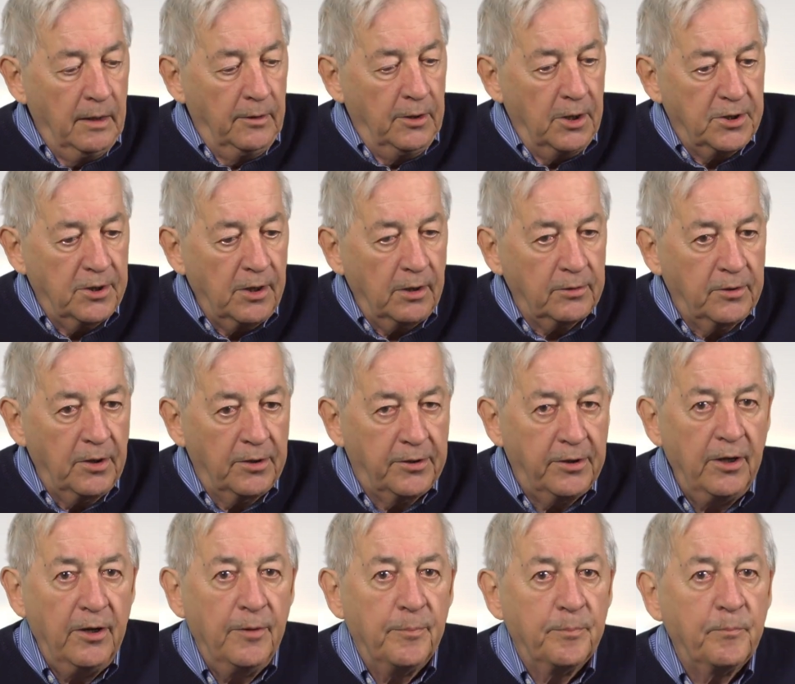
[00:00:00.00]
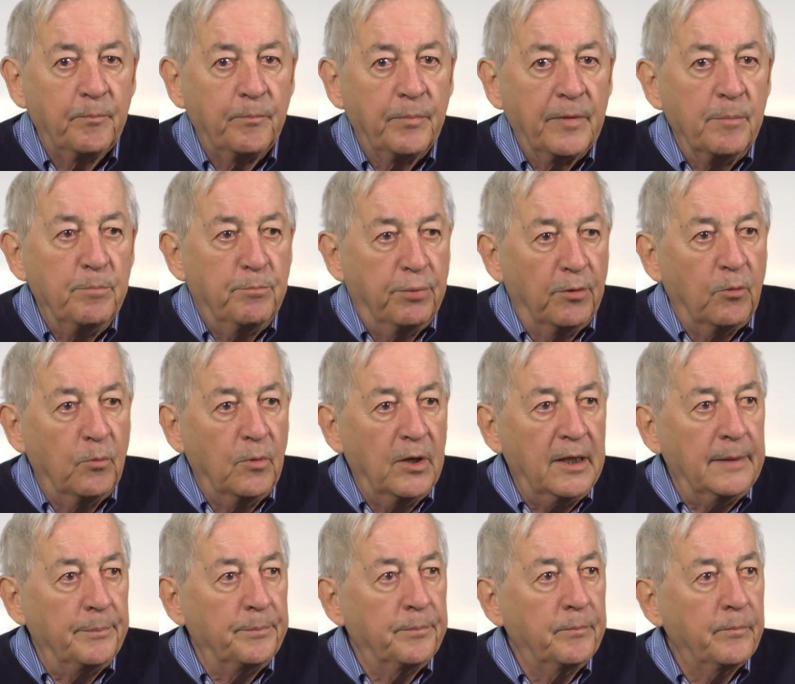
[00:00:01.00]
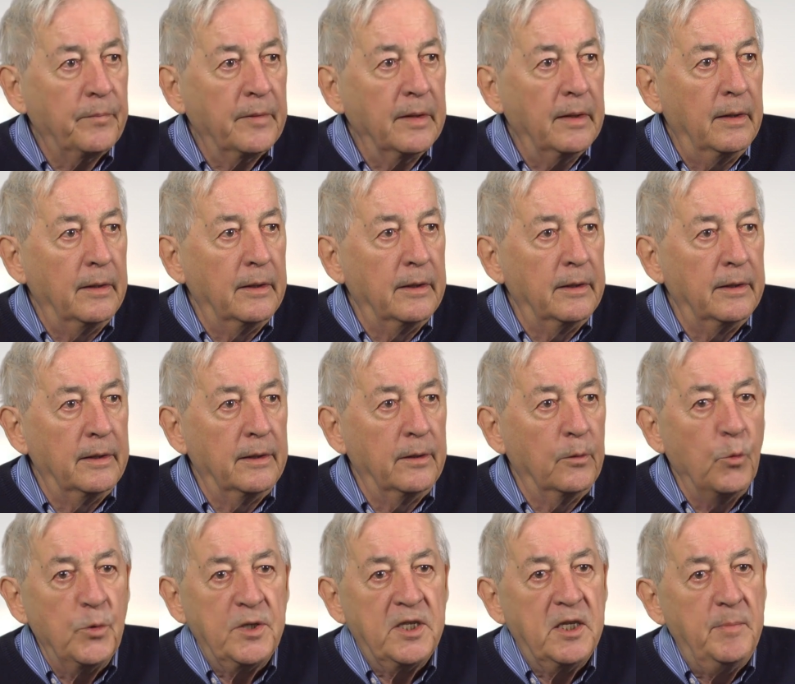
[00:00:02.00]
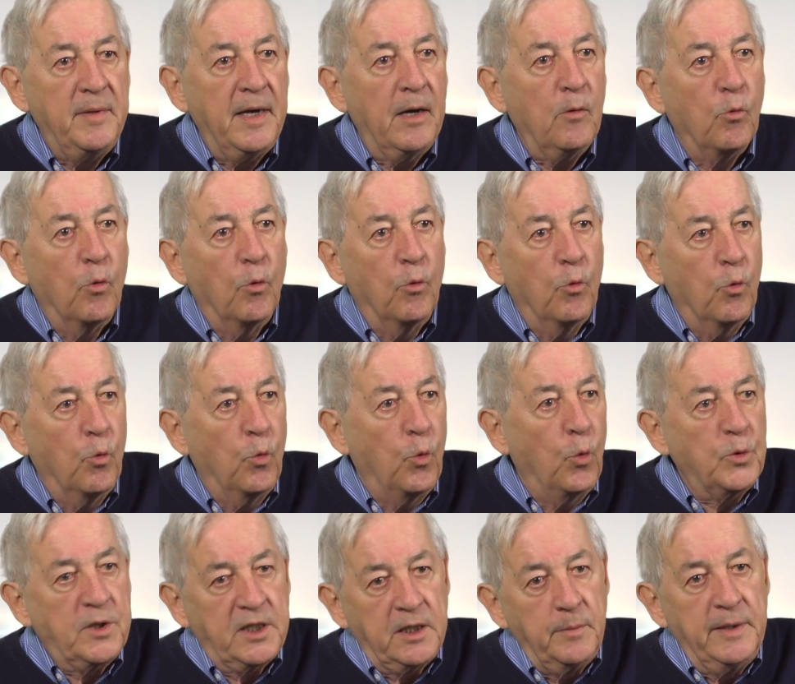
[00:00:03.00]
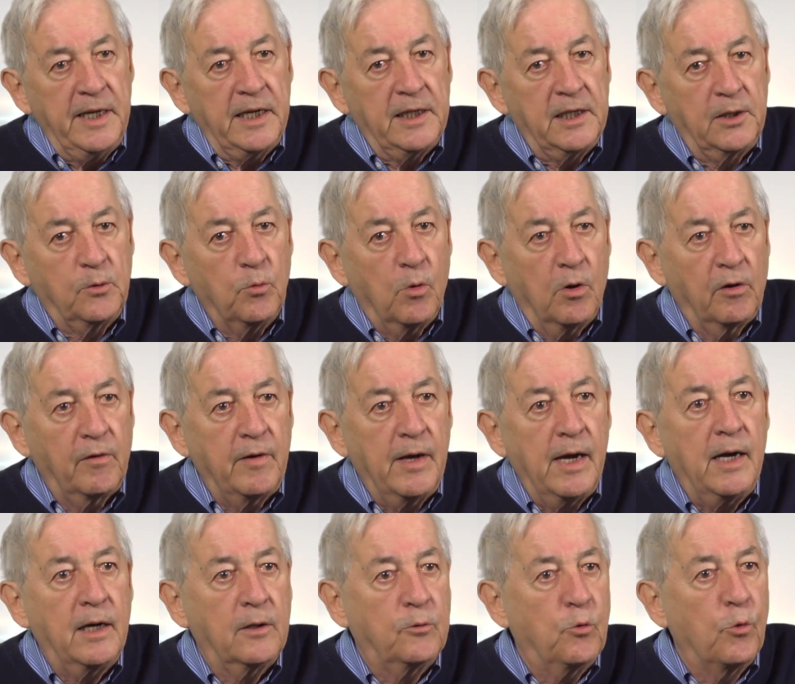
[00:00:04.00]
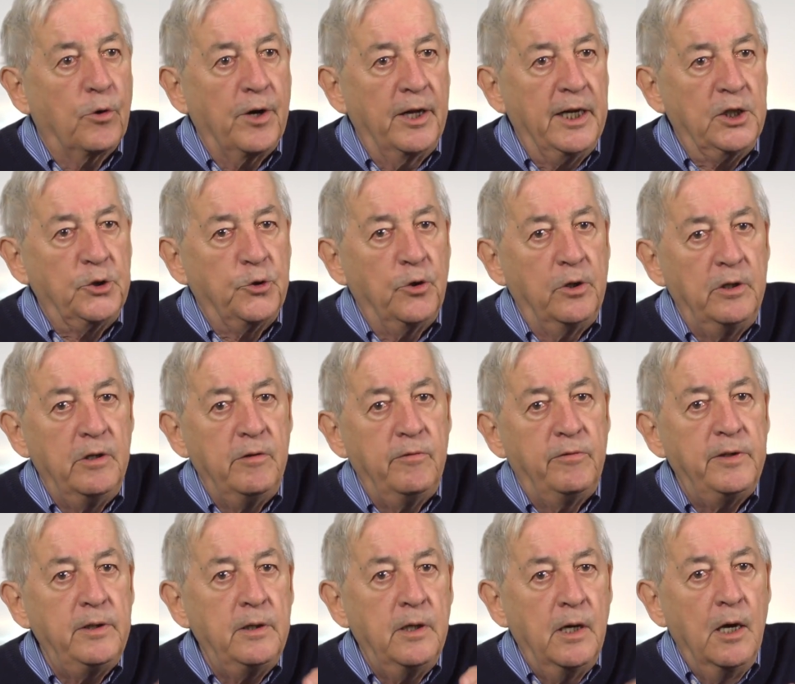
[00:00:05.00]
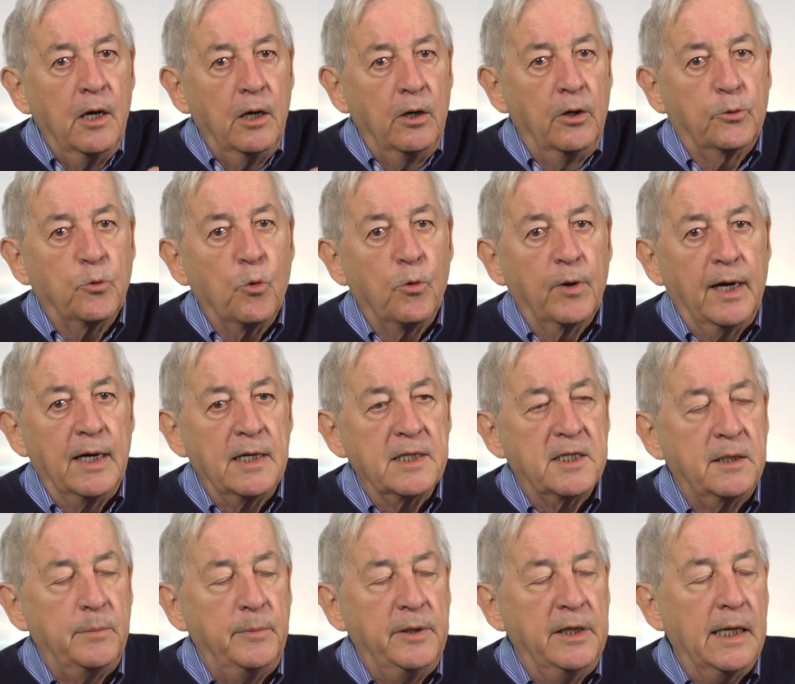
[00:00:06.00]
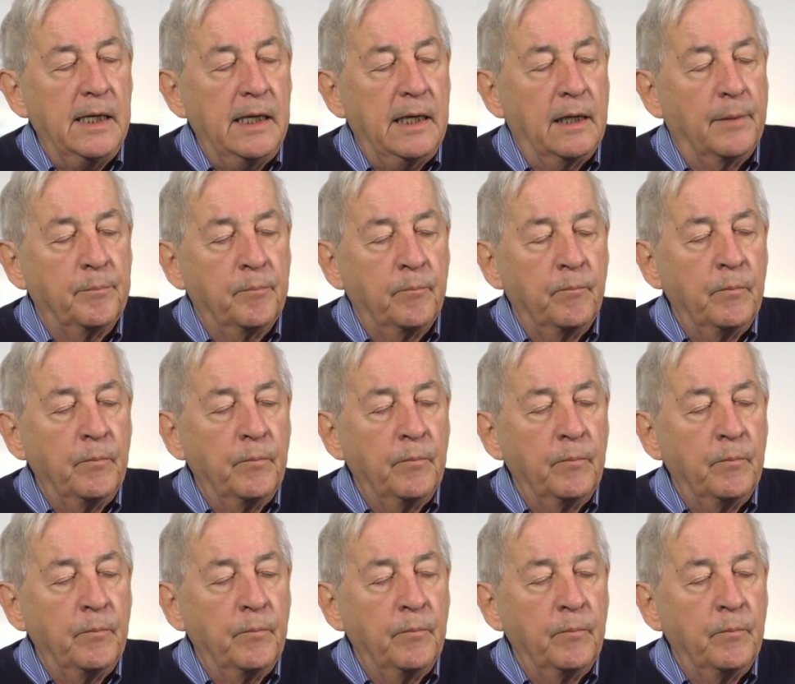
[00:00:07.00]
De sorte que, pour moi, euh, aussi bien au, séminaire des trois qu'au Collège de Lévis, euh, qu'au Grand Séminaire,